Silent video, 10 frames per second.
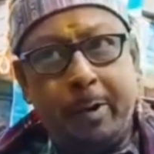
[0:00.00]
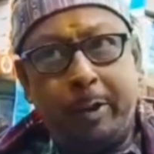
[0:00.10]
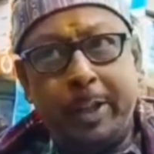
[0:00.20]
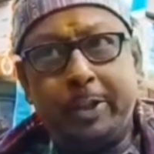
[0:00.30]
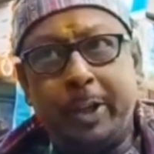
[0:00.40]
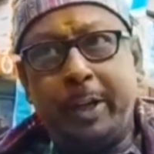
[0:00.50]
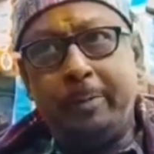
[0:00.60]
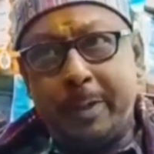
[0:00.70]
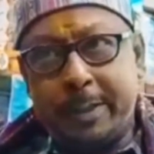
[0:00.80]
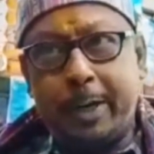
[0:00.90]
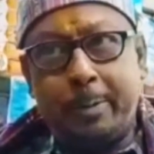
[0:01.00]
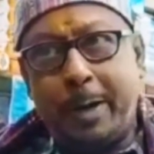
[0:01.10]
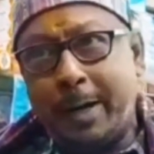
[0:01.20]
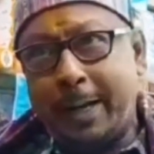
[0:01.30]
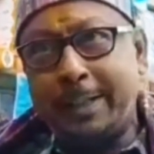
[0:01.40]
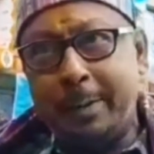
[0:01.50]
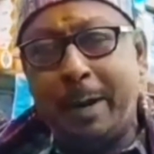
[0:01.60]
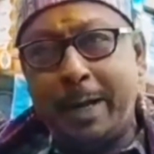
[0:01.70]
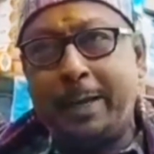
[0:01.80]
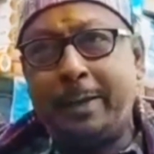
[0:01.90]
গন্ধেশ্বরী মিষ্টান্ন ভাণ্ডারে যিনি
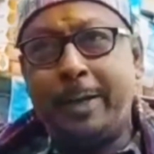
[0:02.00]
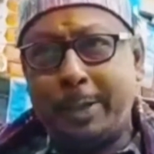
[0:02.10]
মালিক